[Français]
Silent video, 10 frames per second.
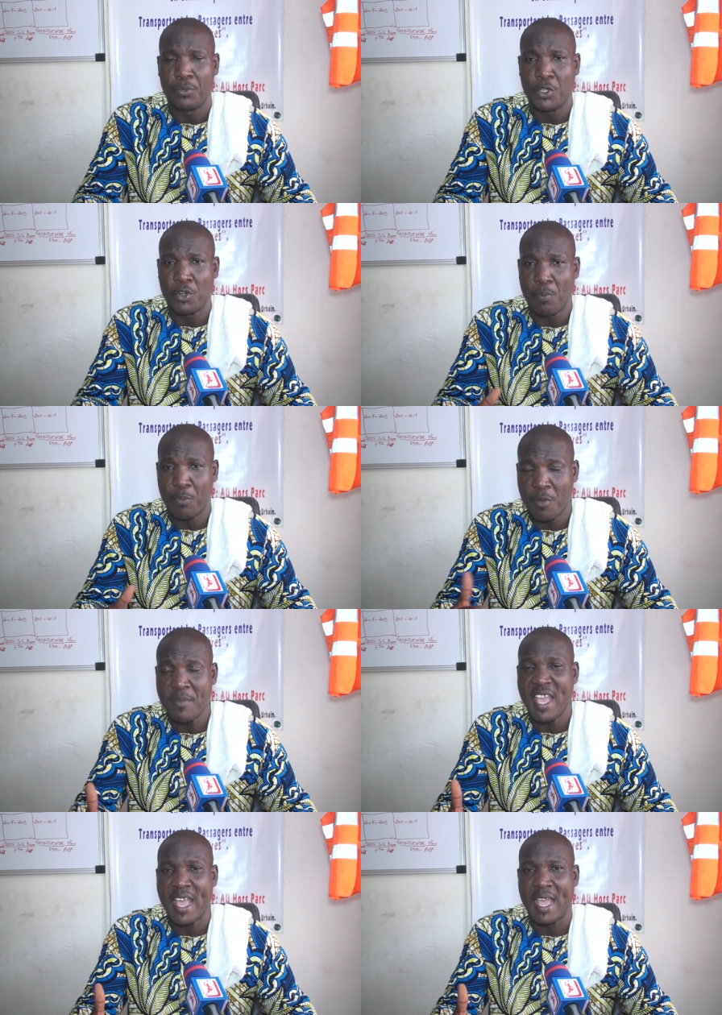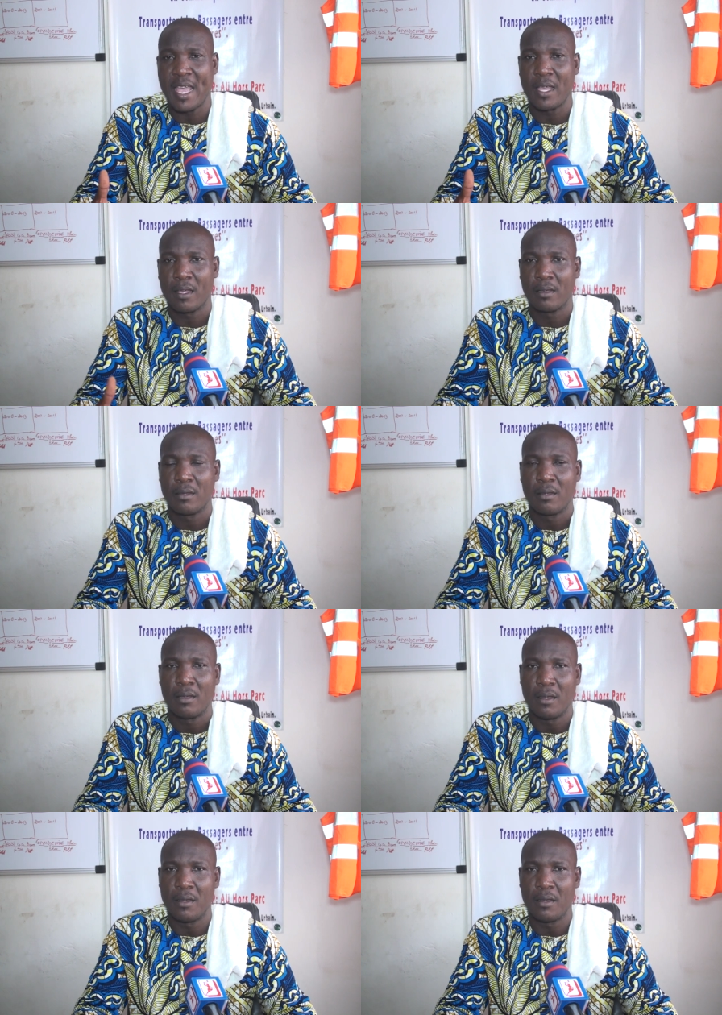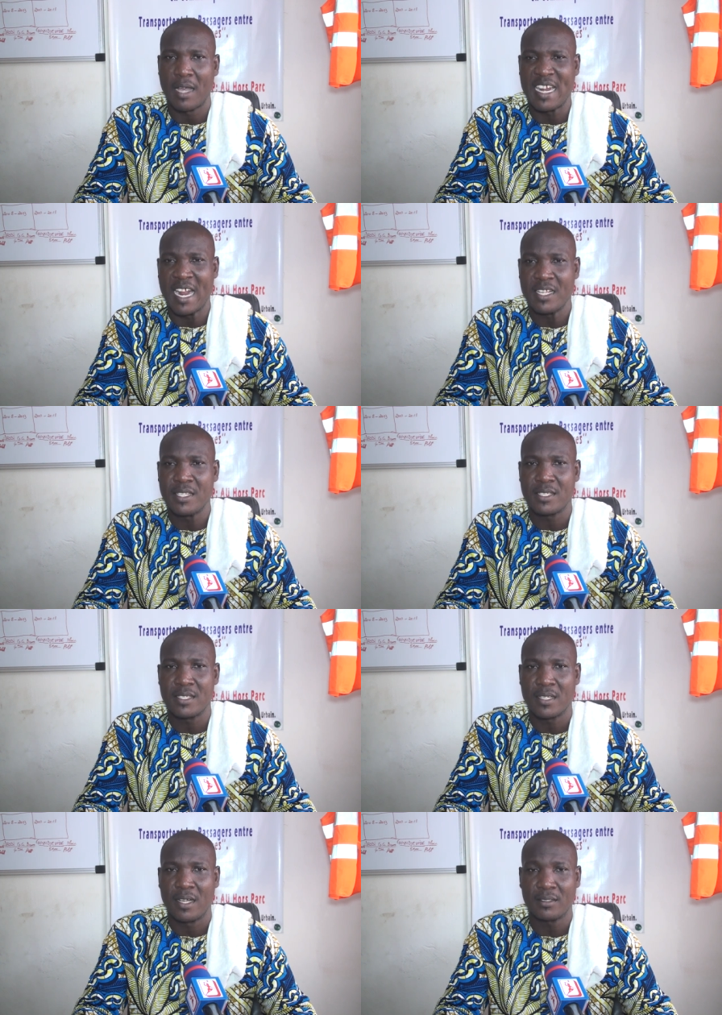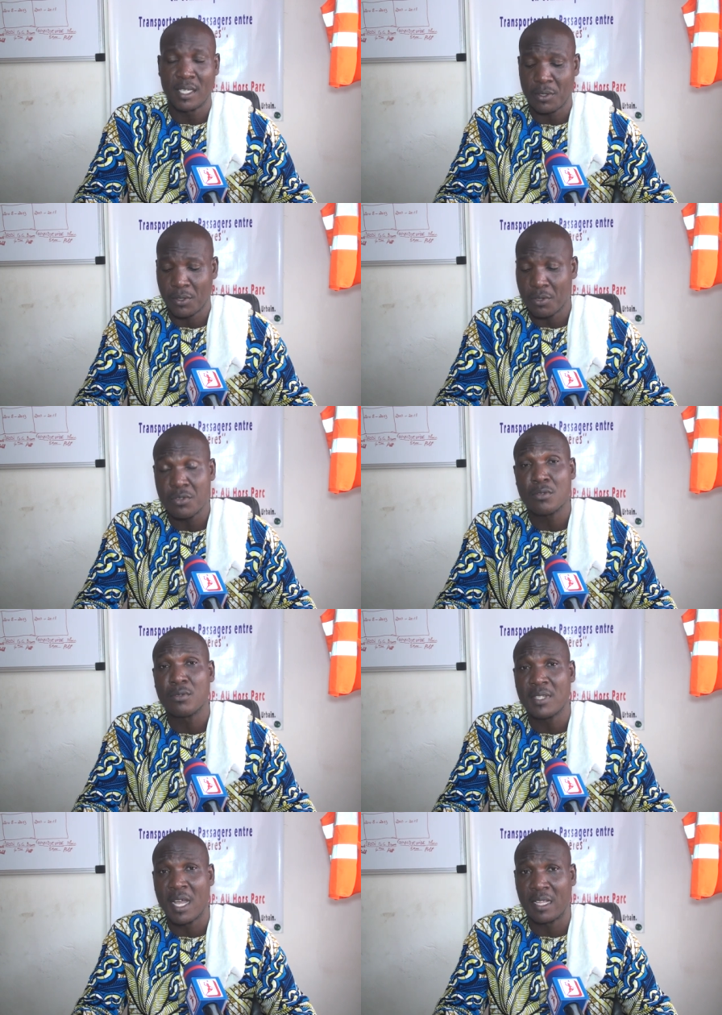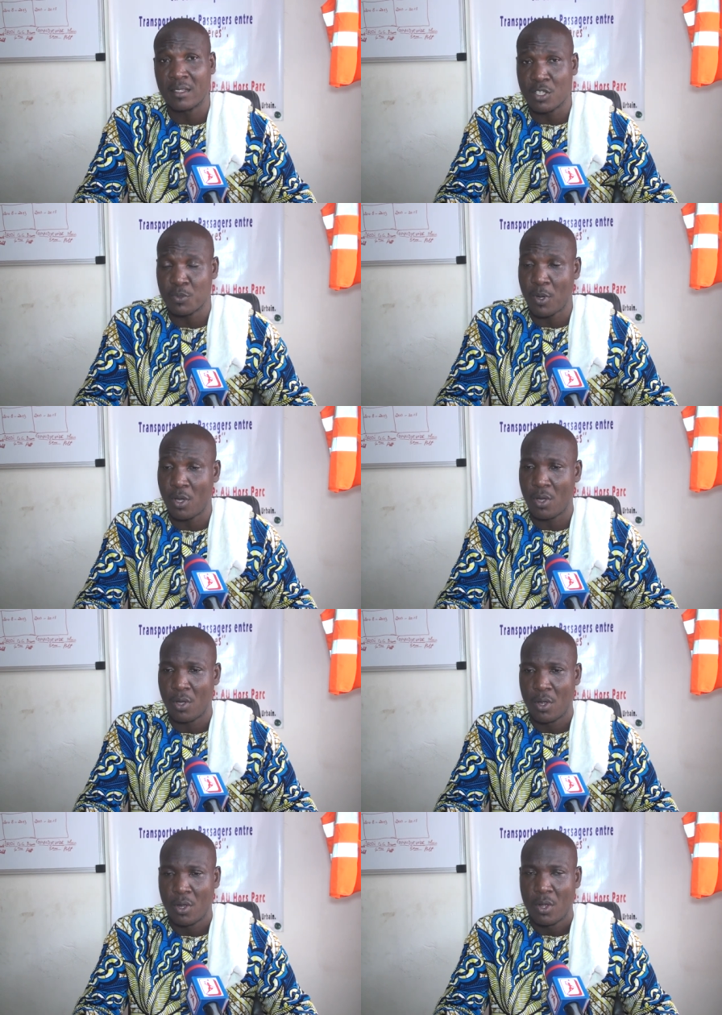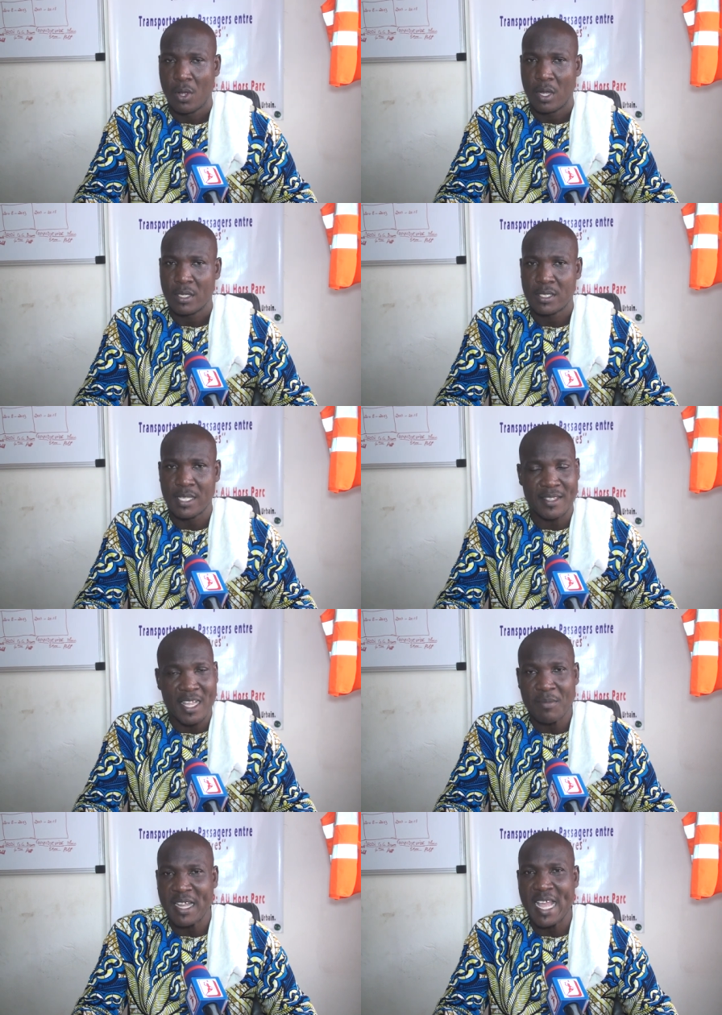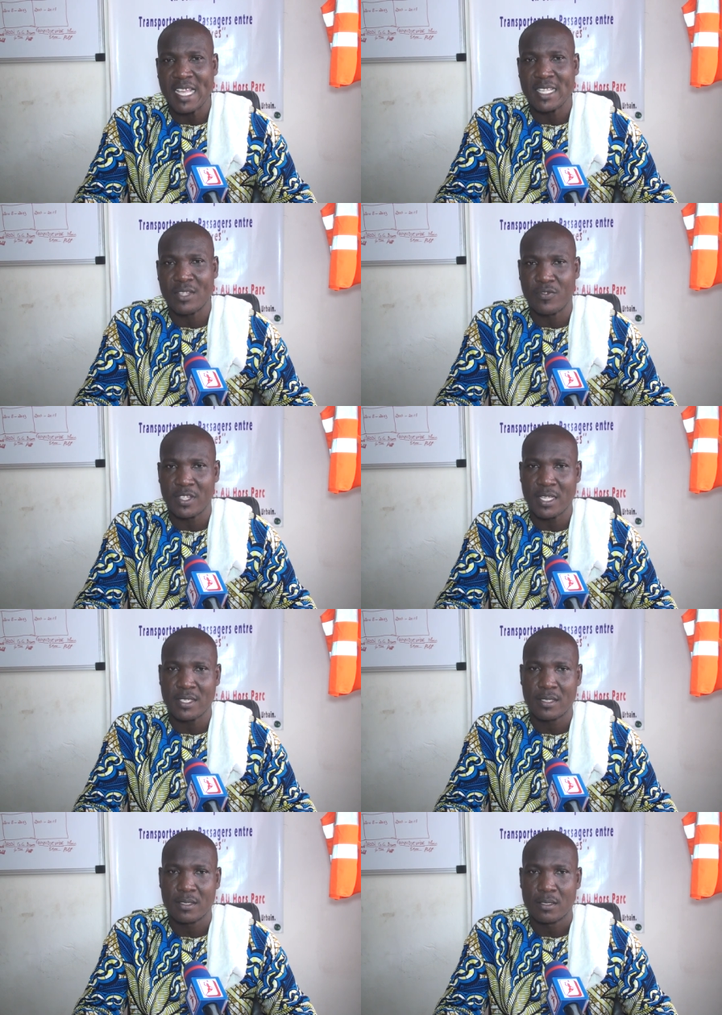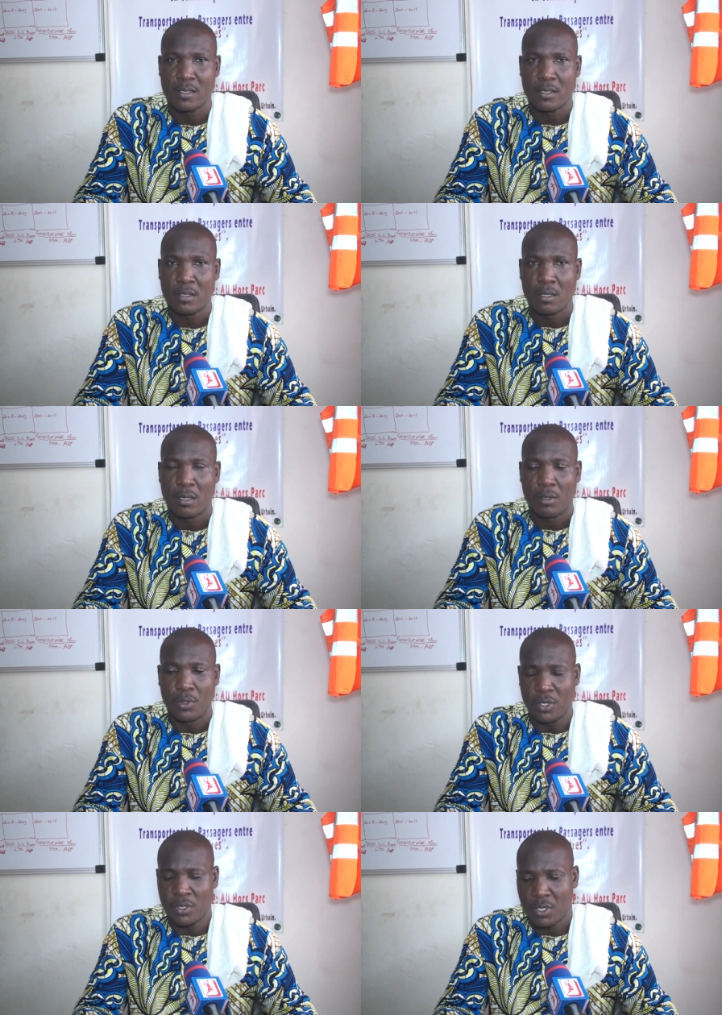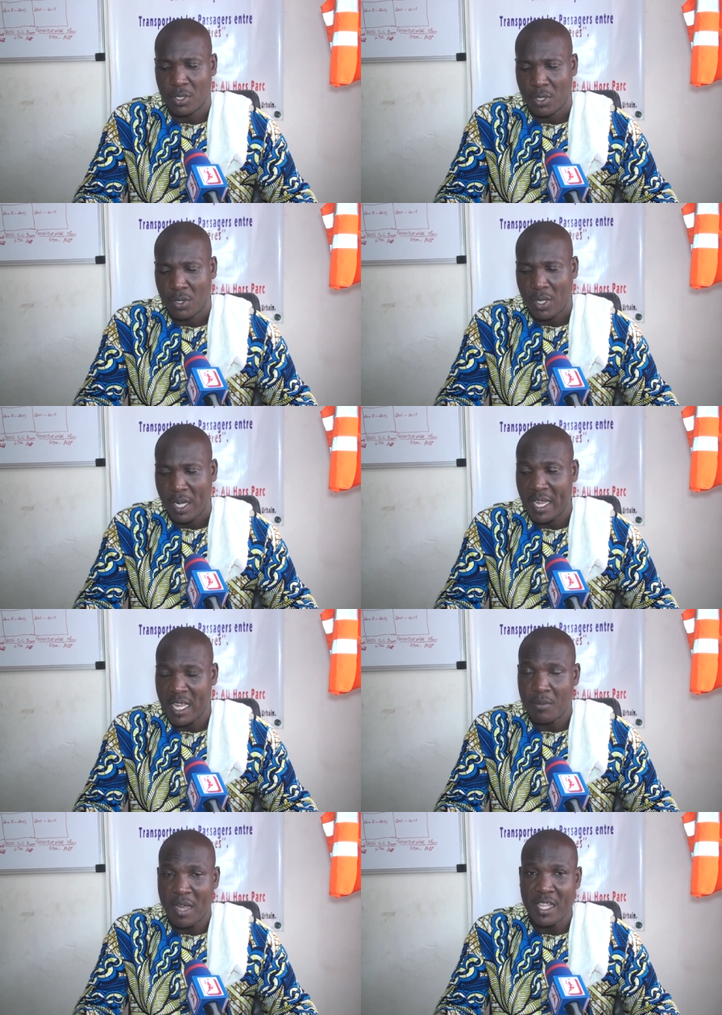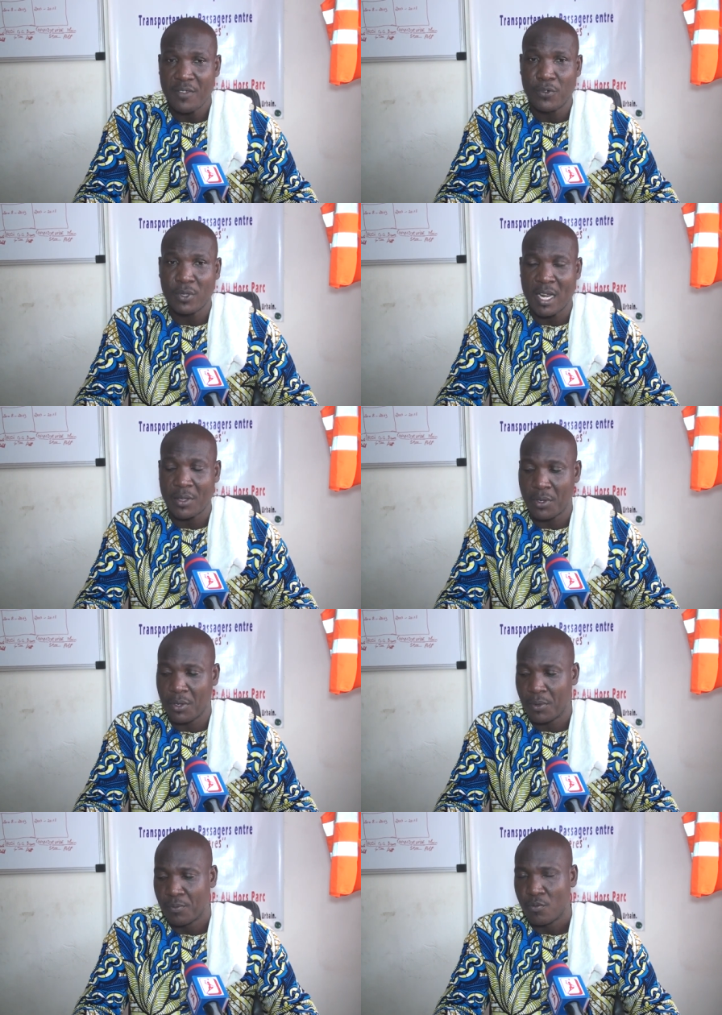de nos premières euh, analyse, en tant que consultant en transport, certainement il y a essai de vitesse. Donc, réellement, il faudra que